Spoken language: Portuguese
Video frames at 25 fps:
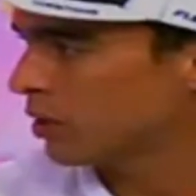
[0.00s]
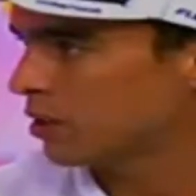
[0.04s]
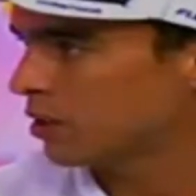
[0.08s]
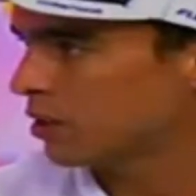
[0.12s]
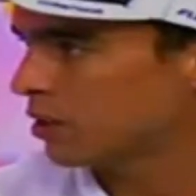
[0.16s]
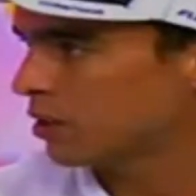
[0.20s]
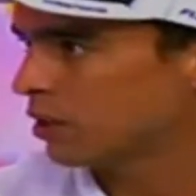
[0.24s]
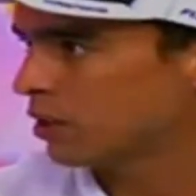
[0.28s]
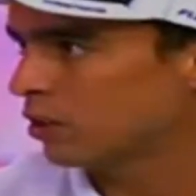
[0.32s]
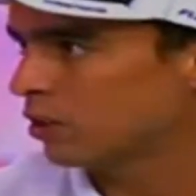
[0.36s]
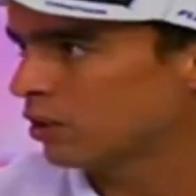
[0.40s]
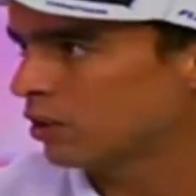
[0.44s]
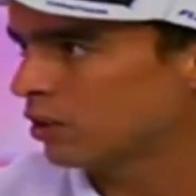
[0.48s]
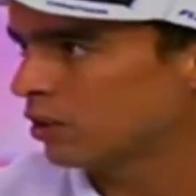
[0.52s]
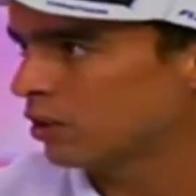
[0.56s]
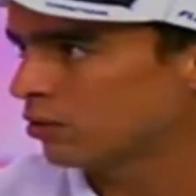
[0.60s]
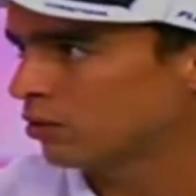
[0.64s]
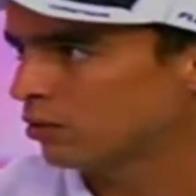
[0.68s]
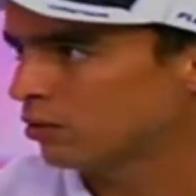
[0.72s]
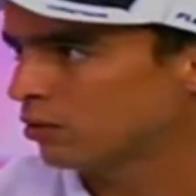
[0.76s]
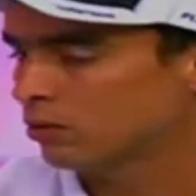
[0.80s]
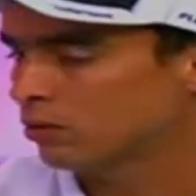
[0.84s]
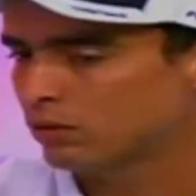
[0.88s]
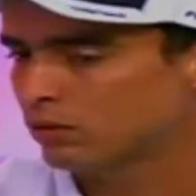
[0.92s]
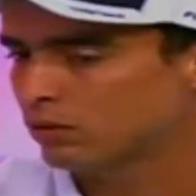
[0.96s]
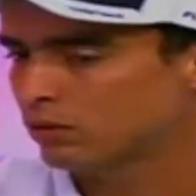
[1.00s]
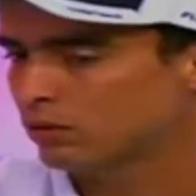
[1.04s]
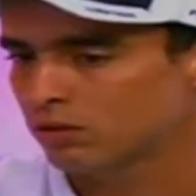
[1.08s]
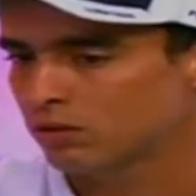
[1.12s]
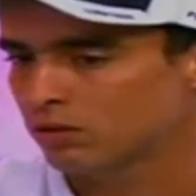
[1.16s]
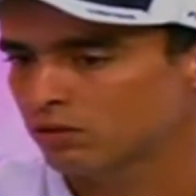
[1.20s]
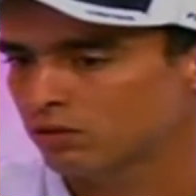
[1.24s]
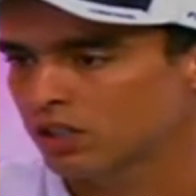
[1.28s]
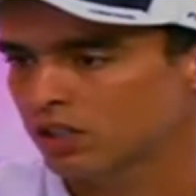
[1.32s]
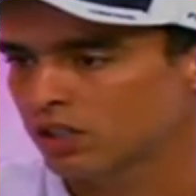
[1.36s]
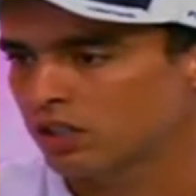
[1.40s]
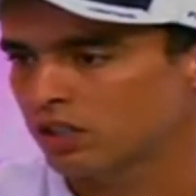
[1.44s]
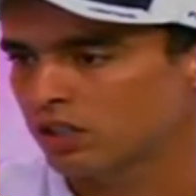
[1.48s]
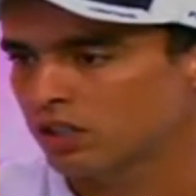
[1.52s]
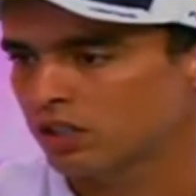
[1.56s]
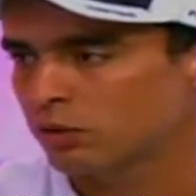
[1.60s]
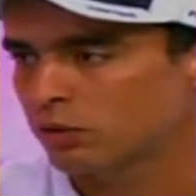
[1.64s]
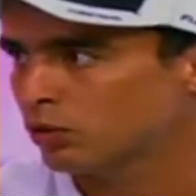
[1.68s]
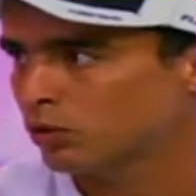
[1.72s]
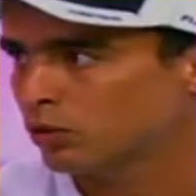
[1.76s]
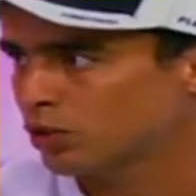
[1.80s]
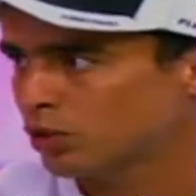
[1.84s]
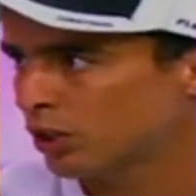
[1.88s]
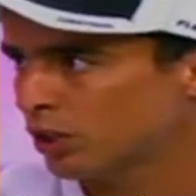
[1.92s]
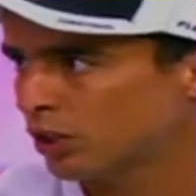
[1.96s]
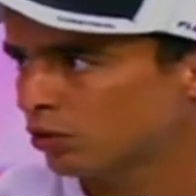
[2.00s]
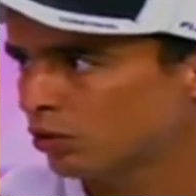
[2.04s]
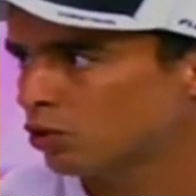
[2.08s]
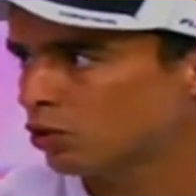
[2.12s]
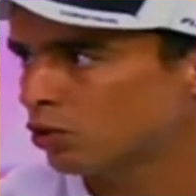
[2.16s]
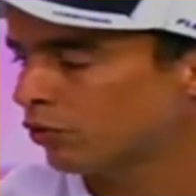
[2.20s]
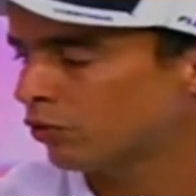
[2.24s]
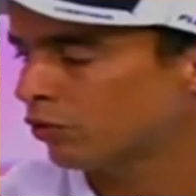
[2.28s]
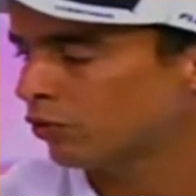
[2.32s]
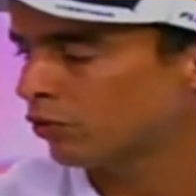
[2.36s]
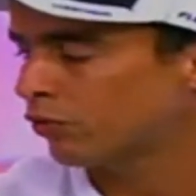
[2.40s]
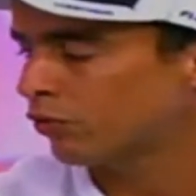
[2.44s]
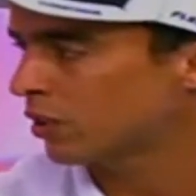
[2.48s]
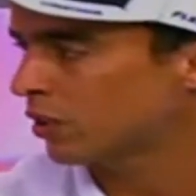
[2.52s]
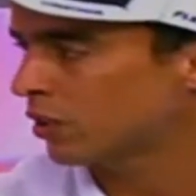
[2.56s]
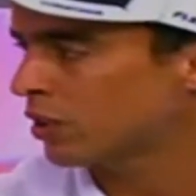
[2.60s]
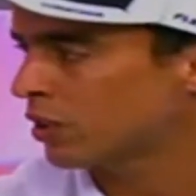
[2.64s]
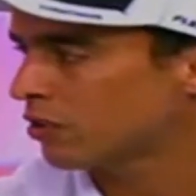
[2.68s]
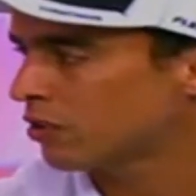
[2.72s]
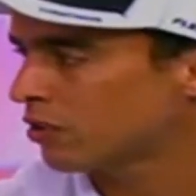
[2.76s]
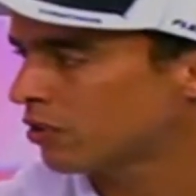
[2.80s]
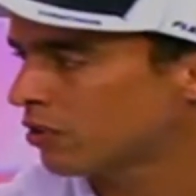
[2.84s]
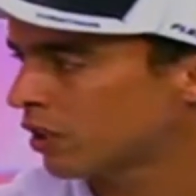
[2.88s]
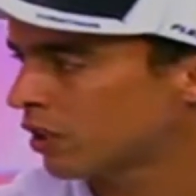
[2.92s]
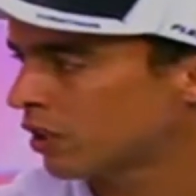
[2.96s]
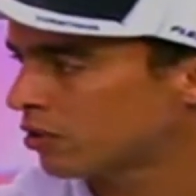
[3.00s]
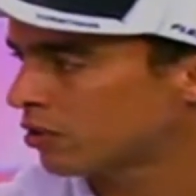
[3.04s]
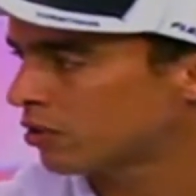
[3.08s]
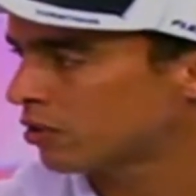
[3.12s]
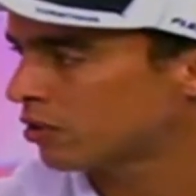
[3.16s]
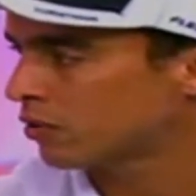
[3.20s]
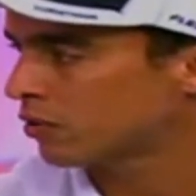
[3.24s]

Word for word: com a repetição ali no, nos treinamentos, quando chega no jogo fica mais